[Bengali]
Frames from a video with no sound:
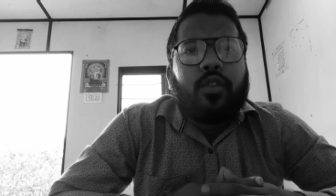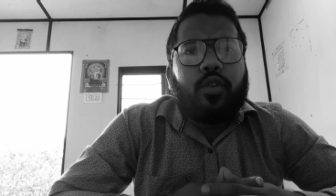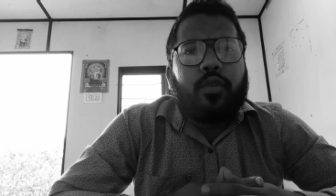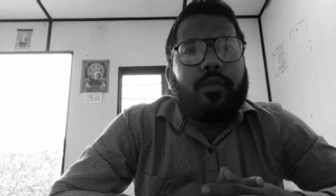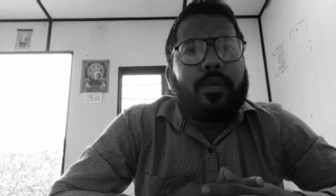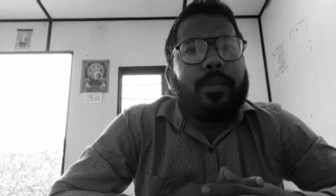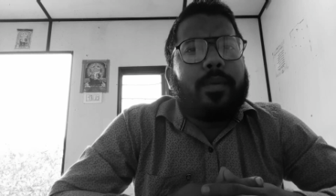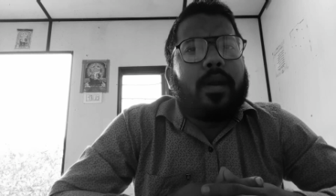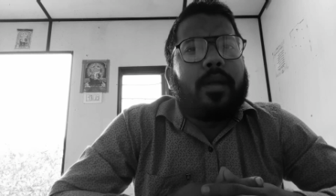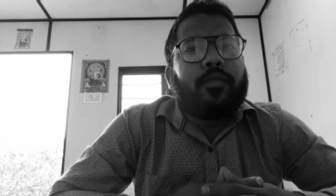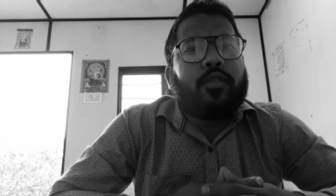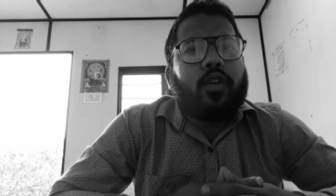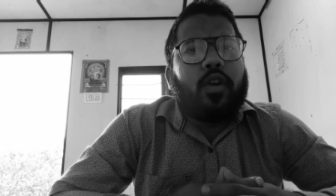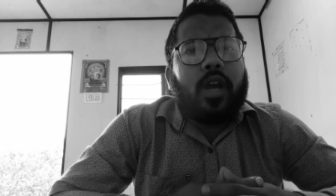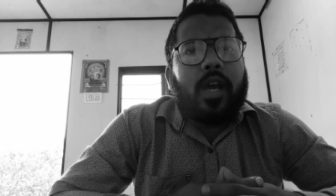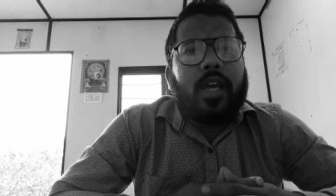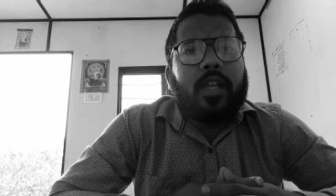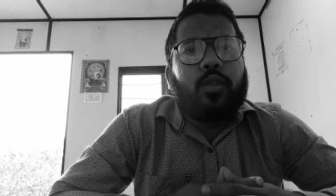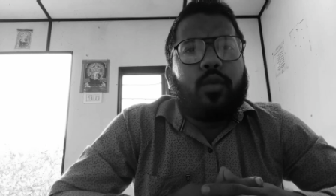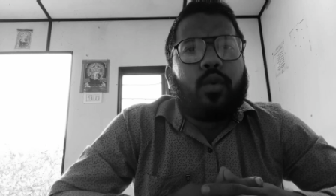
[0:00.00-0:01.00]
ওই
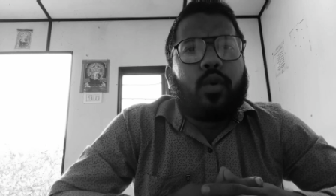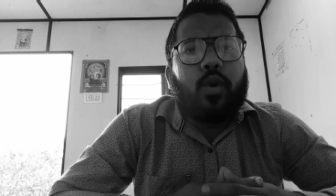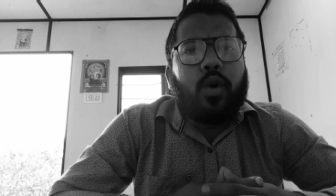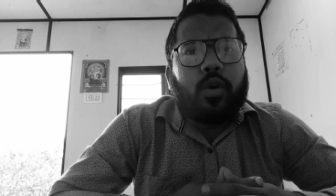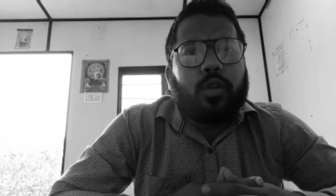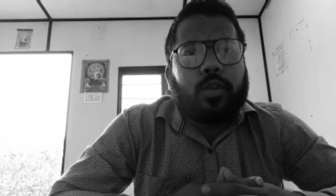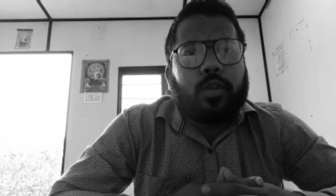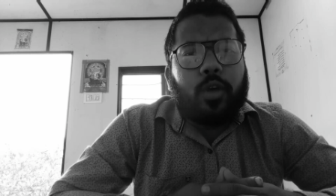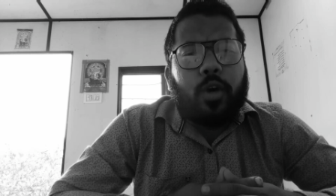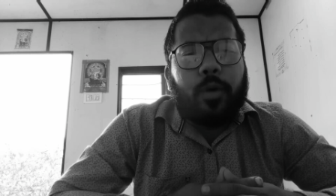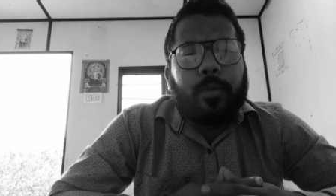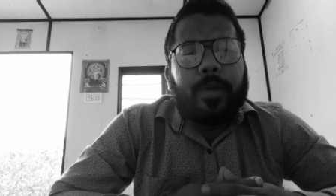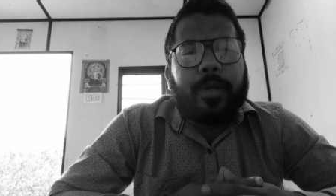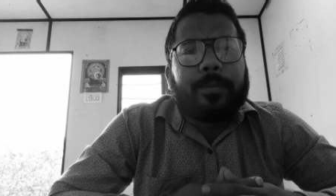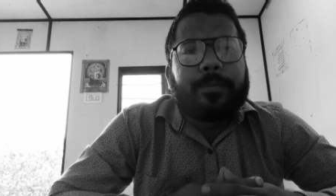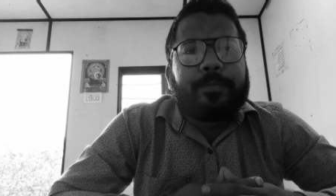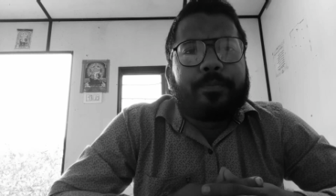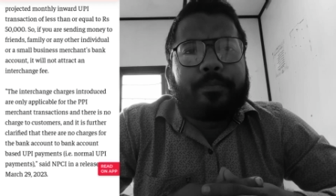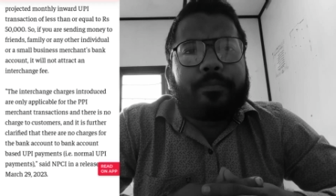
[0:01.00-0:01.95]
বিভ্রান্তটাকে দূর করতে হবে